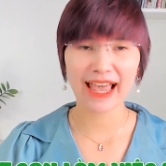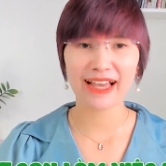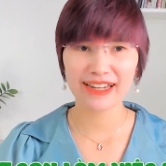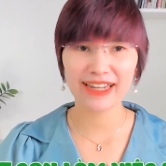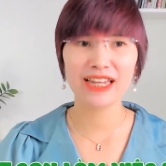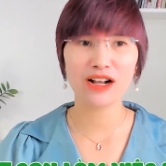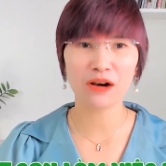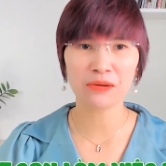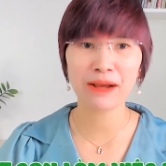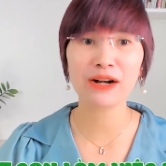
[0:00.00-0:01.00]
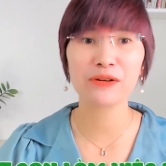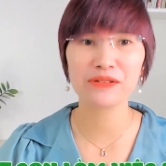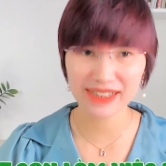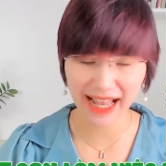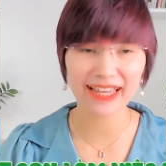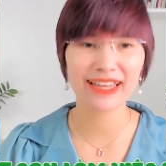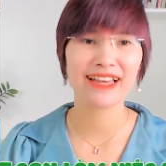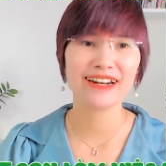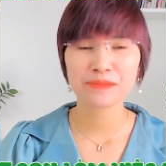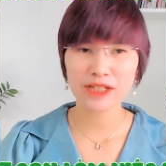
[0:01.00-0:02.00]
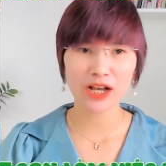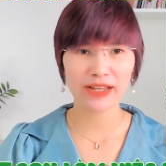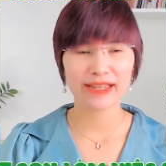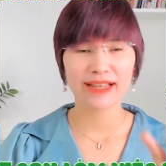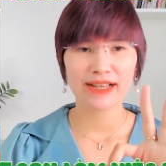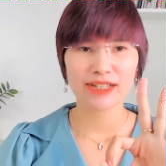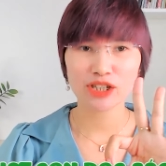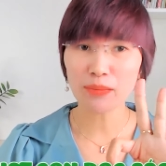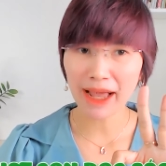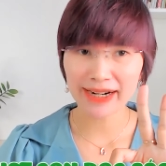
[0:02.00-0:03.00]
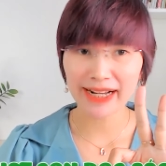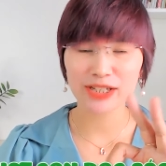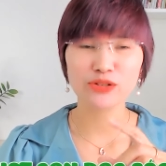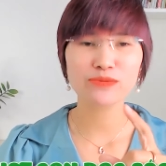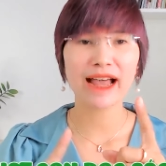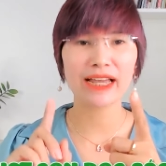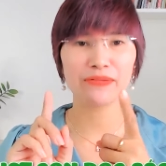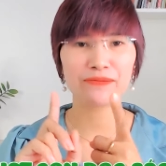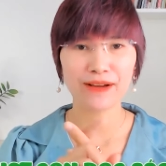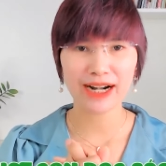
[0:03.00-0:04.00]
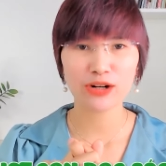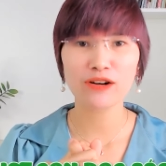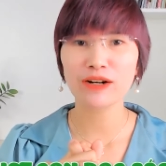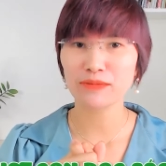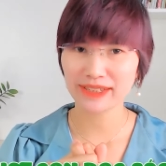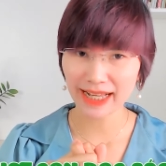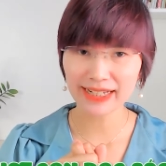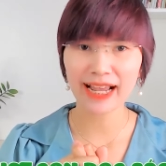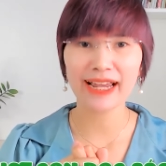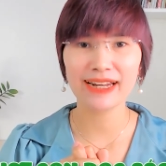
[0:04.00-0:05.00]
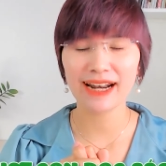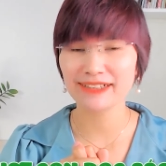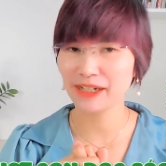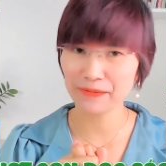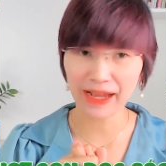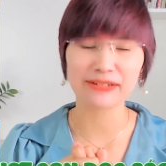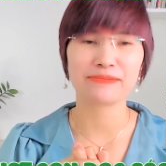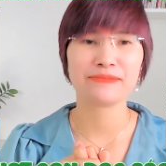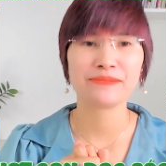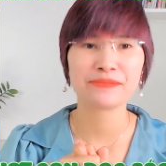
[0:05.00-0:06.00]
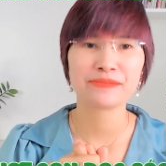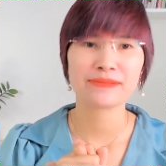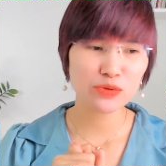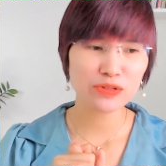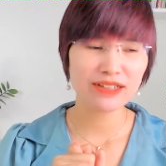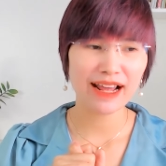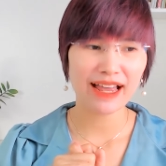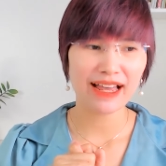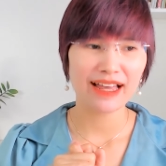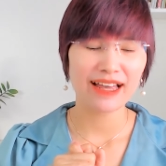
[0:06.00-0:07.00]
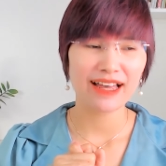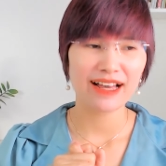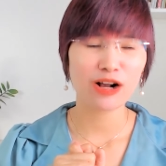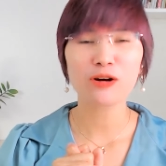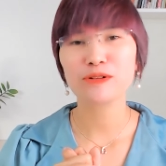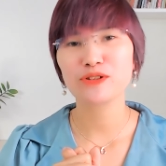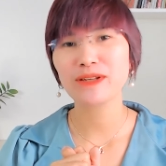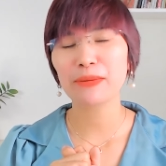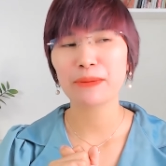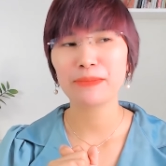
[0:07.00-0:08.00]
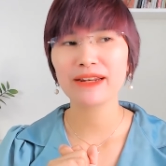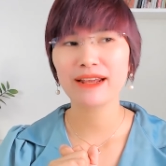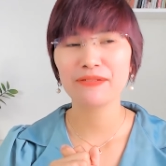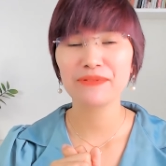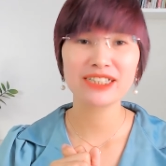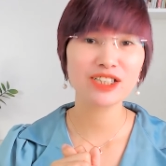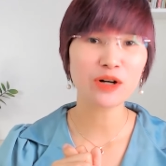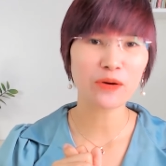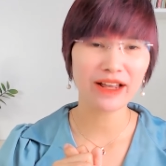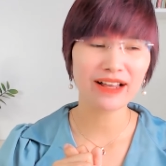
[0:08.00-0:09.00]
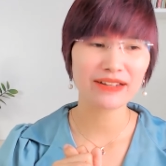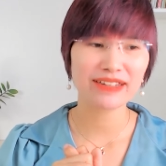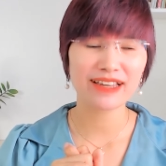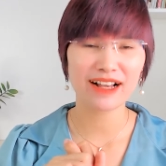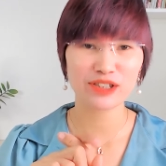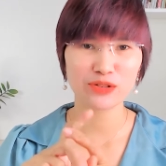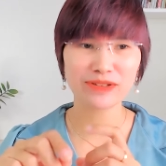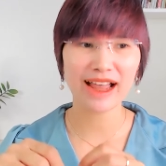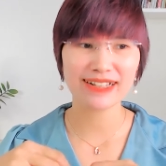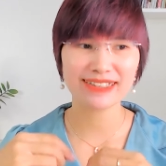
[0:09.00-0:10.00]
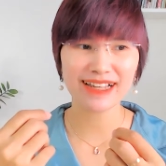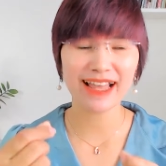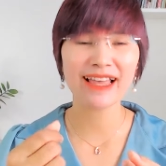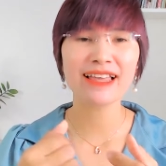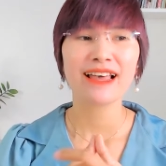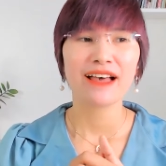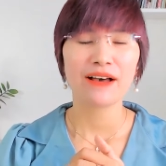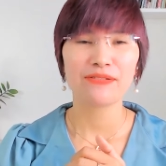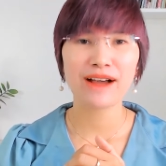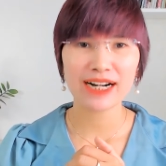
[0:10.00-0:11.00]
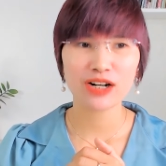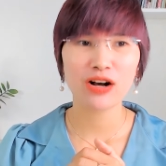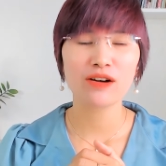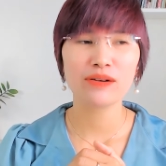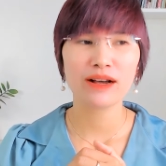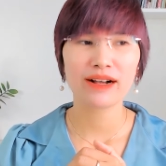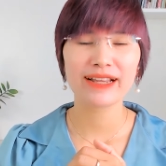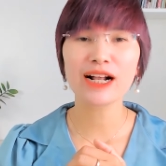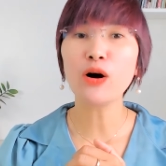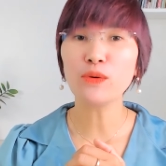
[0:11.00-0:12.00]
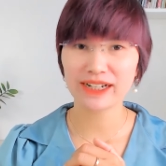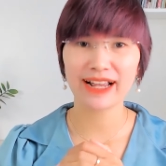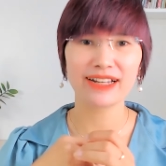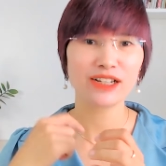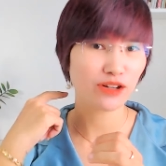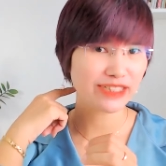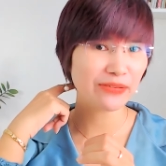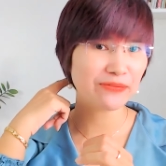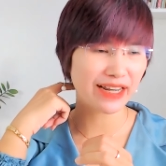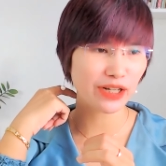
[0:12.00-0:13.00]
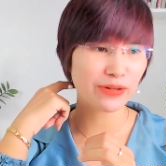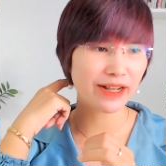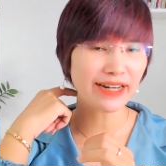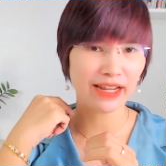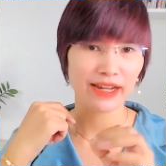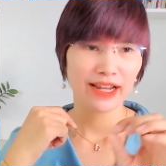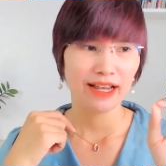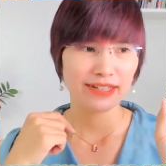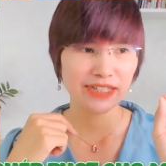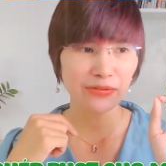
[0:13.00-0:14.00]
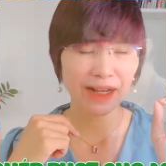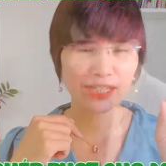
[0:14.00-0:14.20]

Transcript: nhà khi con mắc lỗi sai rồi số 3 này chúng ta hãy phạt con đọc sách hay là trách phạt ví dụ như là à, con của chúng ta mà biết uh, viết chữ rồi á thì uh, chúng ta sẽ uh, phạt con uh, cái câu chẳng hạn như con trách phạt theo cái cách này uh, chép